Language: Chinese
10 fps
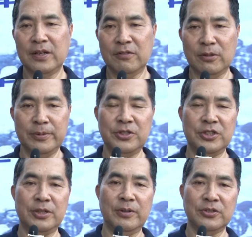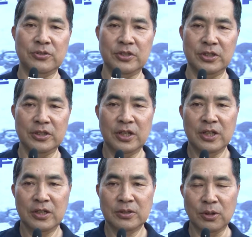我们一直希望说是
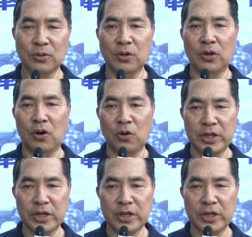透过红